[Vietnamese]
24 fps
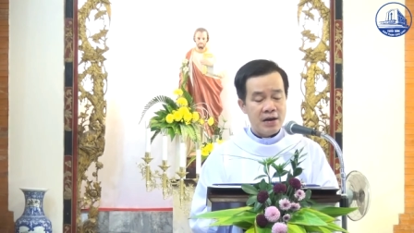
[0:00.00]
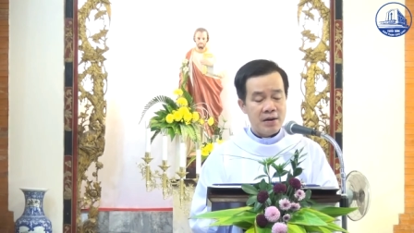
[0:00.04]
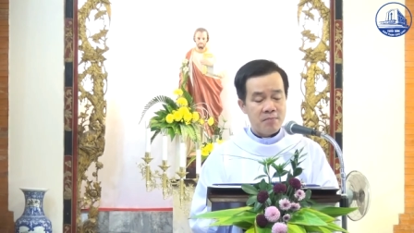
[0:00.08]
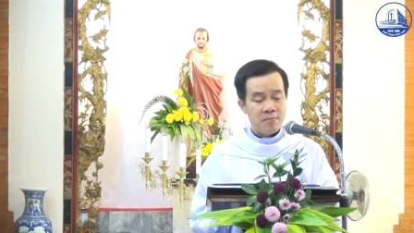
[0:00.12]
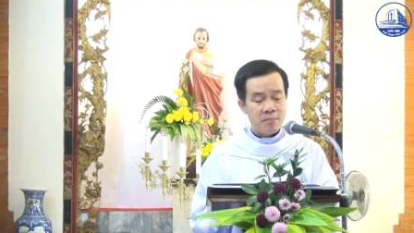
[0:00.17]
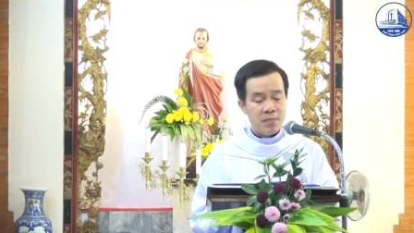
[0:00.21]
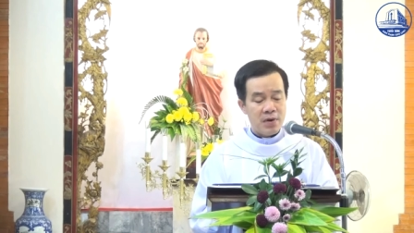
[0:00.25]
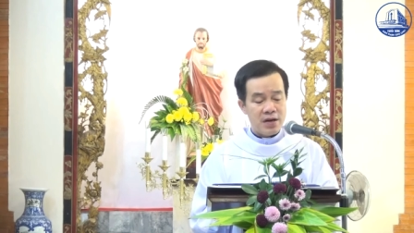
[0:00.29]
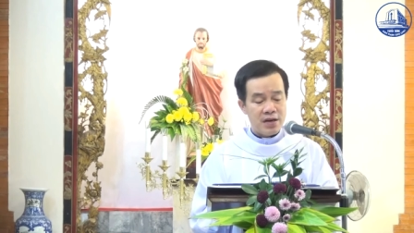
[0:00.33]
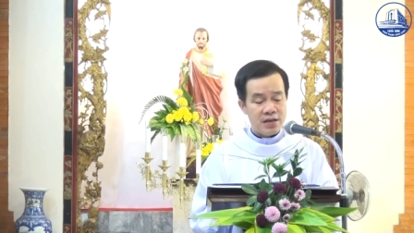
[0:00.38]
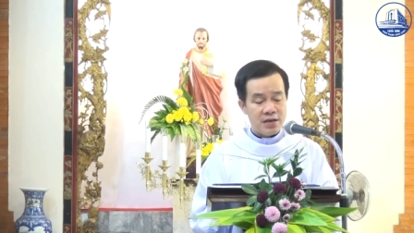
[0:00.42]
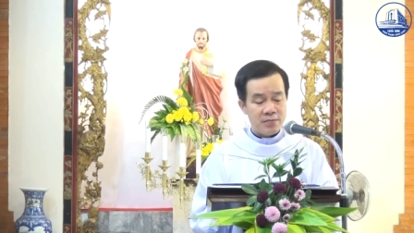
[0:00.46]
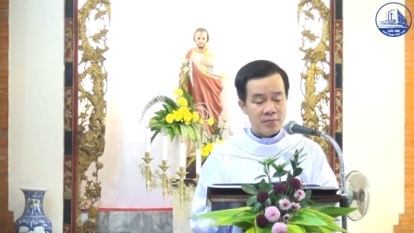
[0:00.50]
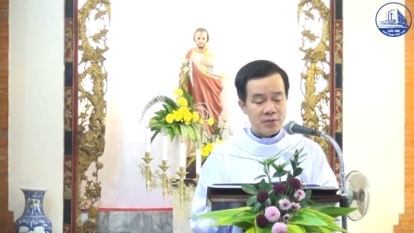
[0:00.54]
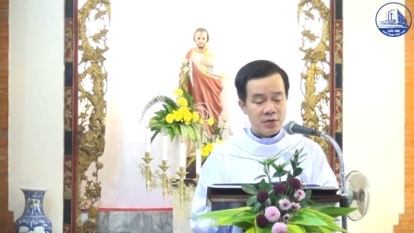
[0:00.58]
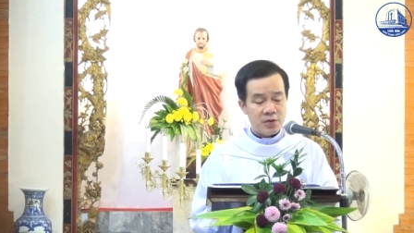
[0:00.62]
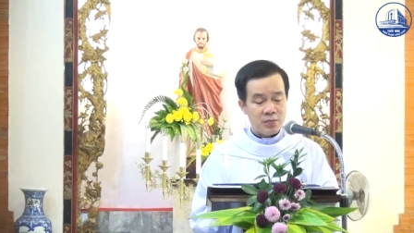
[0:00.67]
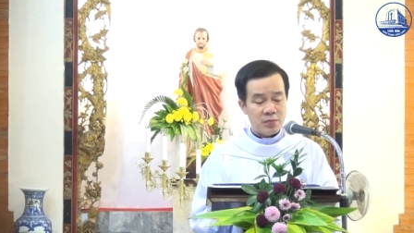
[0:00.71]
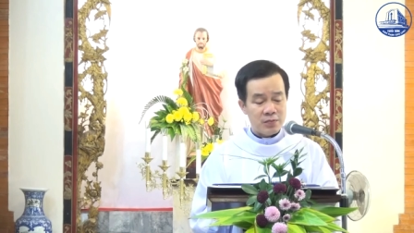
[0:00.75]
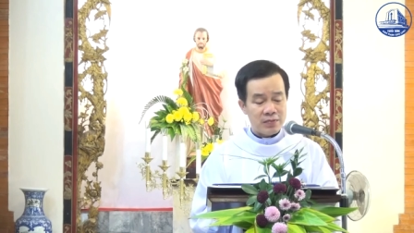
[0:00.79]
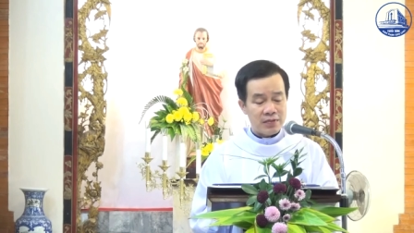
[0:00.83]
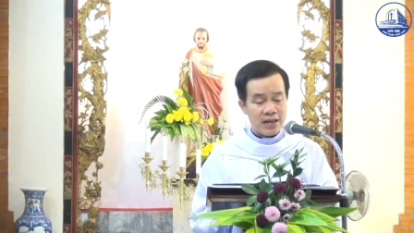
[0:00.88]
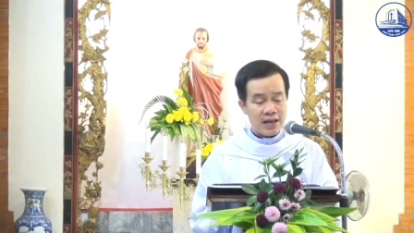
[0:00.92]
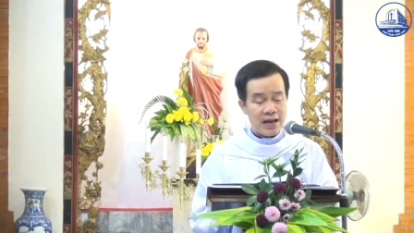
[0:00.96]
mới giúp
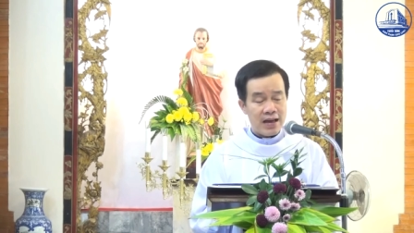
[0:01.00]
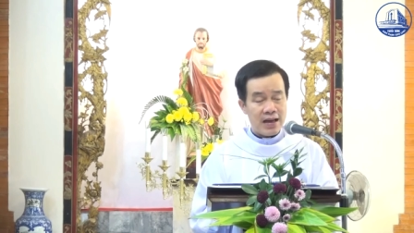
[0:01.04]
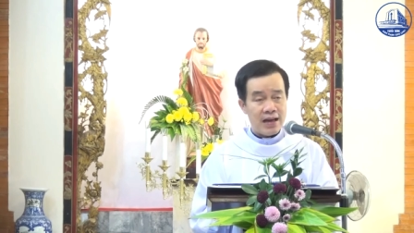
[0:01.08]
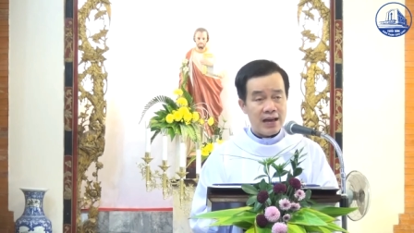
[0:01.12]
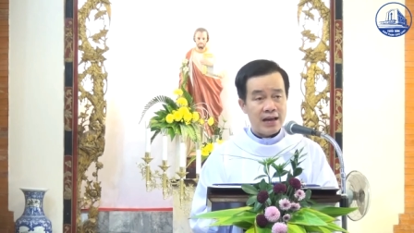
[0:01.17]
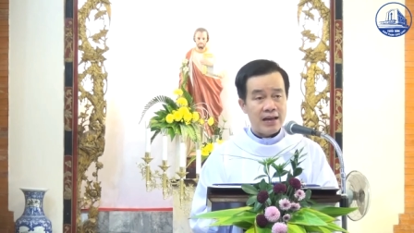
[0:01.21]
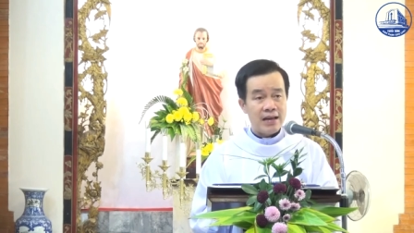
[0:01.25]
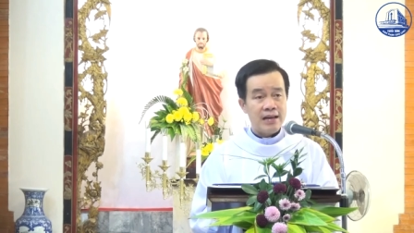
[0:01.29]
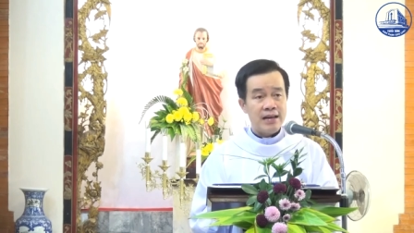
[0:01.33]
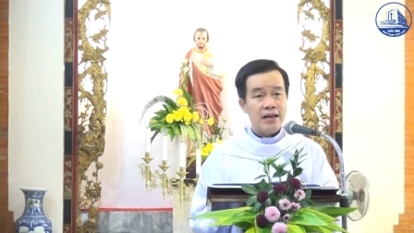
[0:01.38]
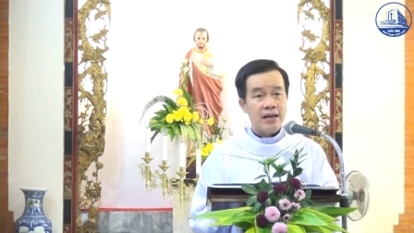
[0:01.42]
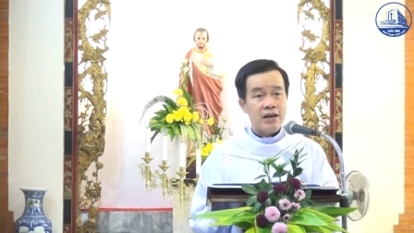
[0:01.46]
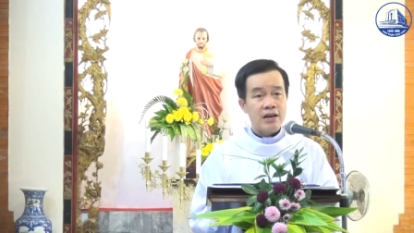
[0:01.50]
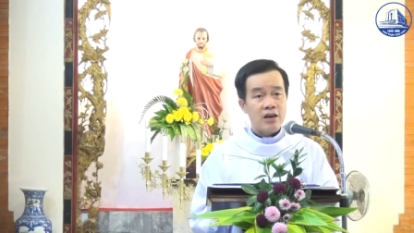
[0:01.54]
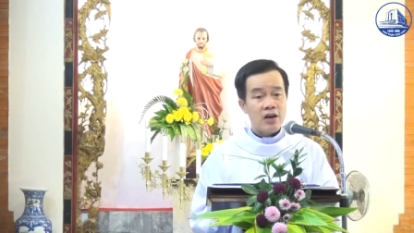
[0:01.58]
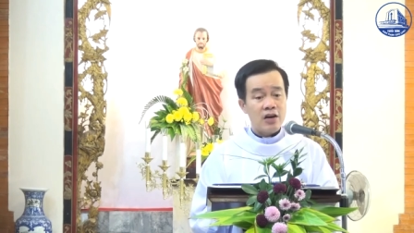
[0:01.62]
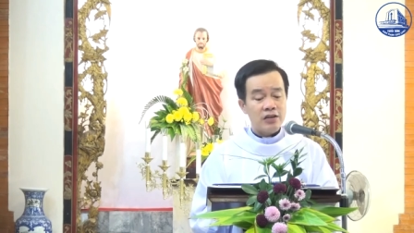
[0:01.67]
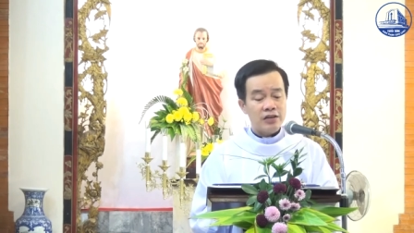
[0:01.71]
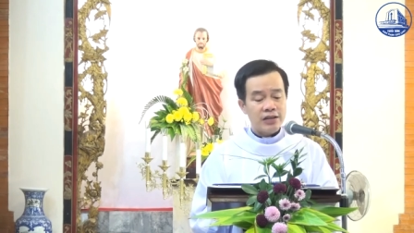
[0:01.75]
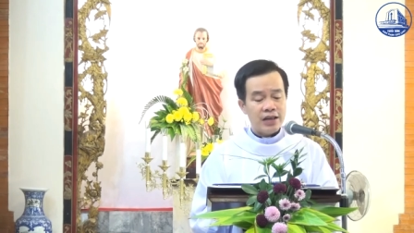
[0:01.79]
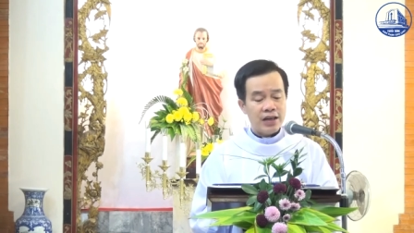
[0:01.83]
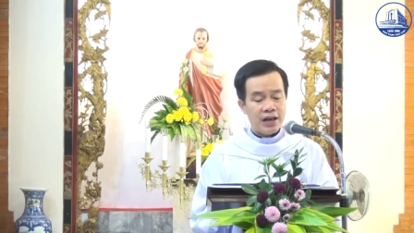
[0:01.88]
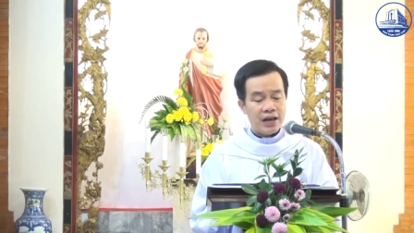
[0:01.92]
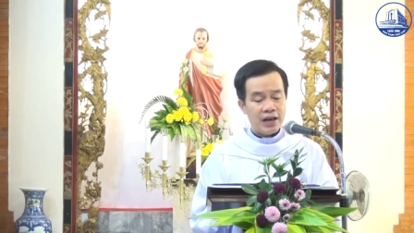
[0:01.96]
chúng ta
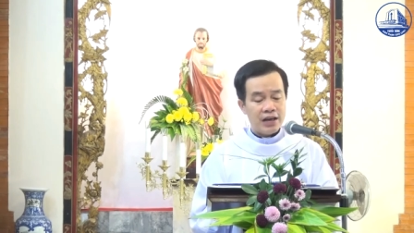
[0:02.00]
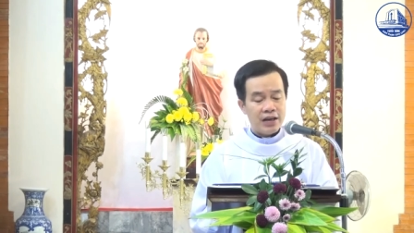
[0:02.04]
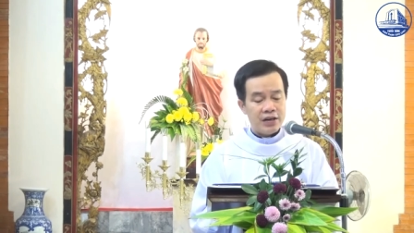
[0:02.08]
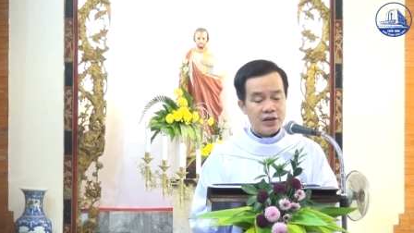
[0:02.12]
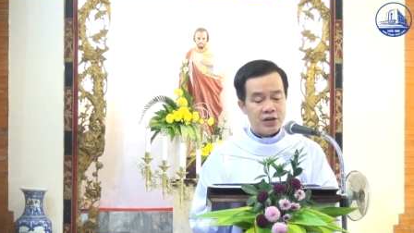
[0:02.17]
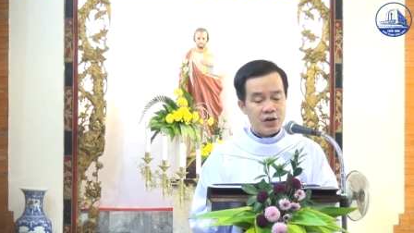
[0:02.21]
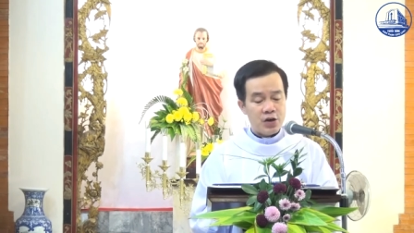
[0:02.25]
có thể